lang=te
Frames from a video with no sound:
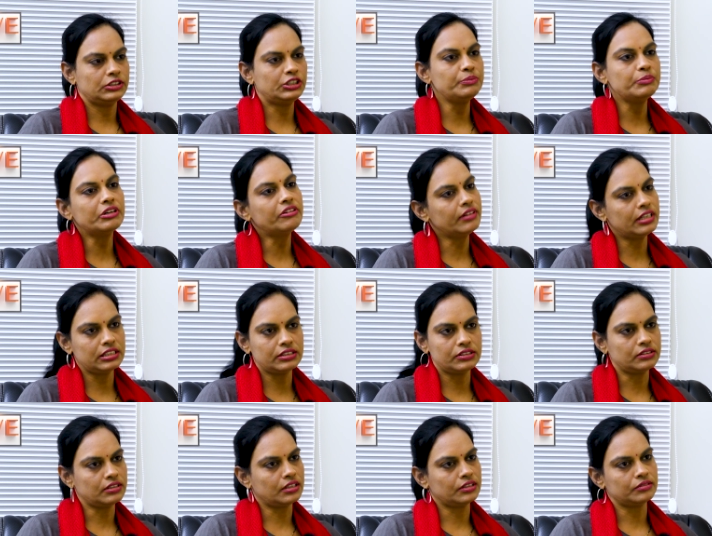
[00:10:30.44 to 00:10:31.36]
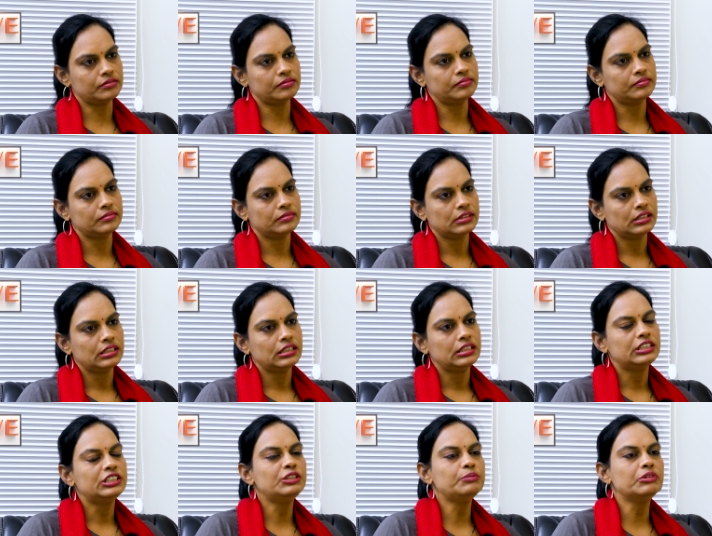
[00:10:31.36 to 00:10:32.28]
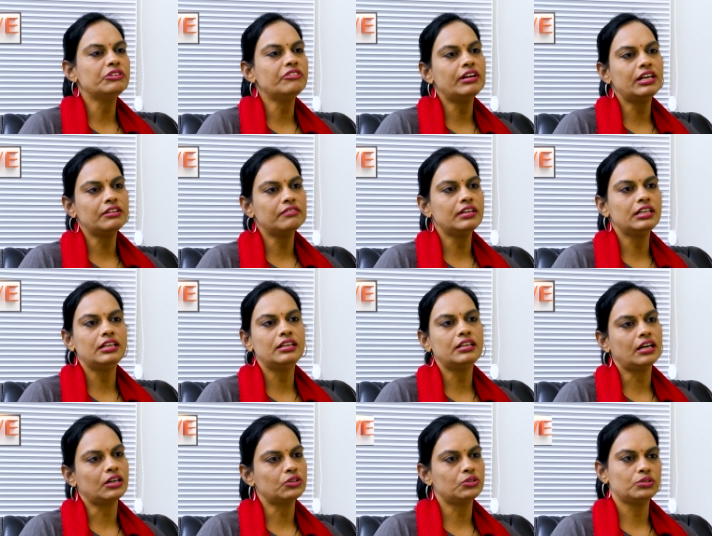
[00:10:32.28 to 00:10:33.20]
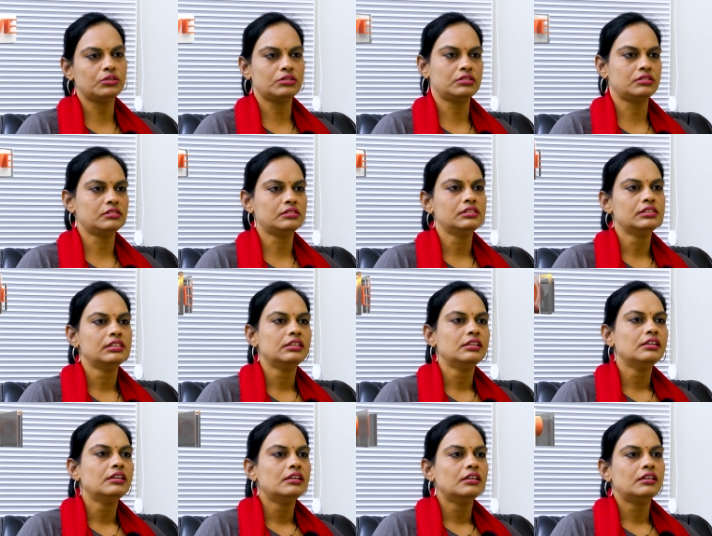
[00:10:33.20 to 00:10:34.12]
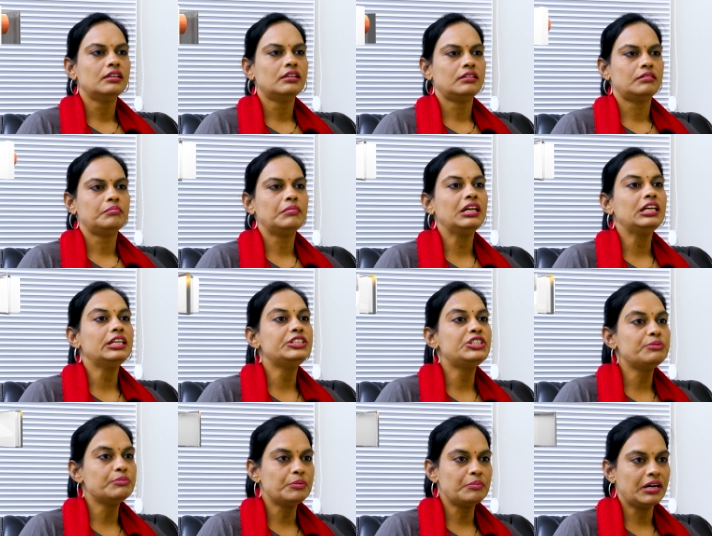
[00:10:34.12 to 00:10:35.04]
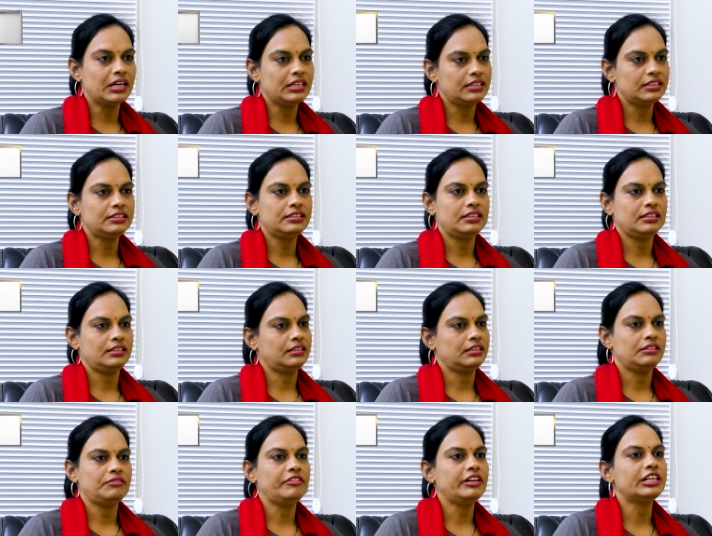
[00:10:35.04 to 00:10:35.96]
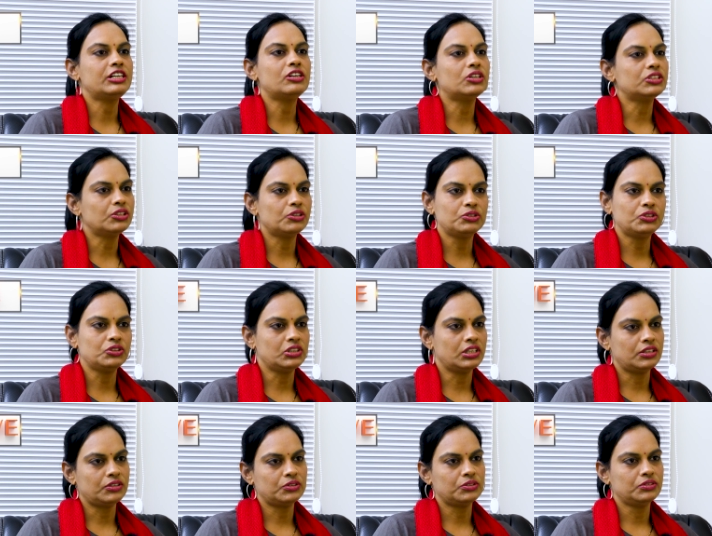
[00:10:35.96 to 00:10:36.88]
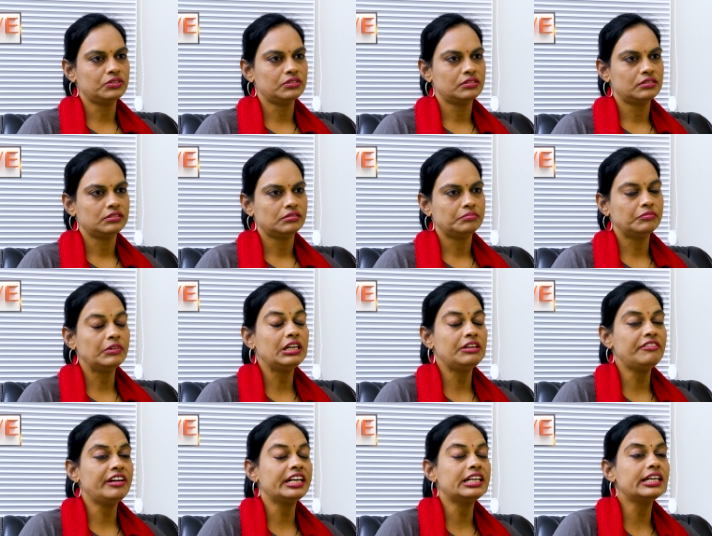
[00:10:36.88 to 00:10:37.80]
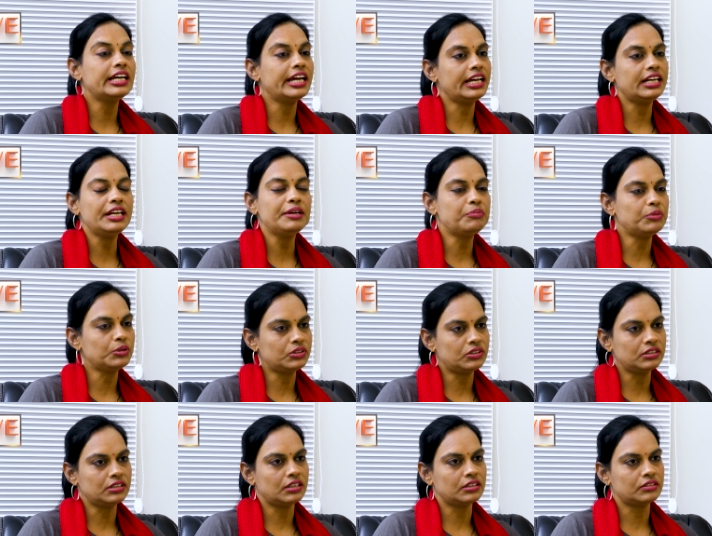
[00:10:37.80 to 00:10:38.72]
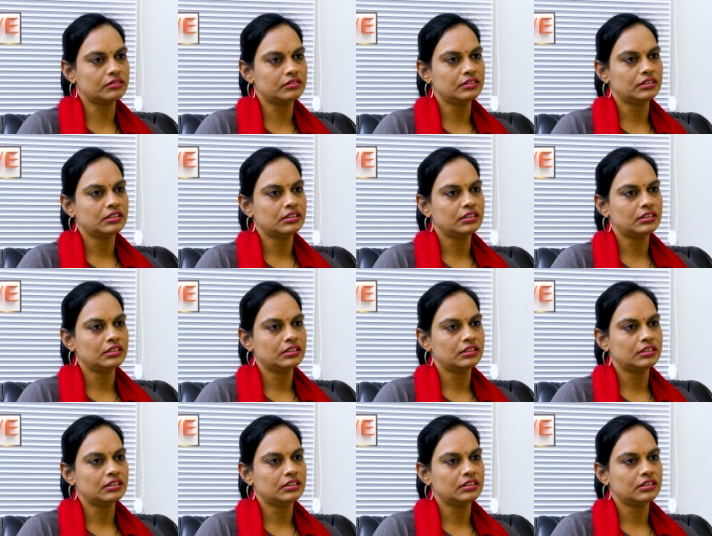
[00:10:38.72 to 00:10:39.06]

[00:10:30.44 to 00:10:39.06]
జిమ్కి వెళ్తున్నాను జిమ్కి వెళ్ళడం వల్ల నాకు మళ్ళీ జిమ్ మానేస్తే వెయిట్ లాస్ అవుతున్నాను మళ్ళీ వెయిట్ గెయిన్ అయిపోతున్నాను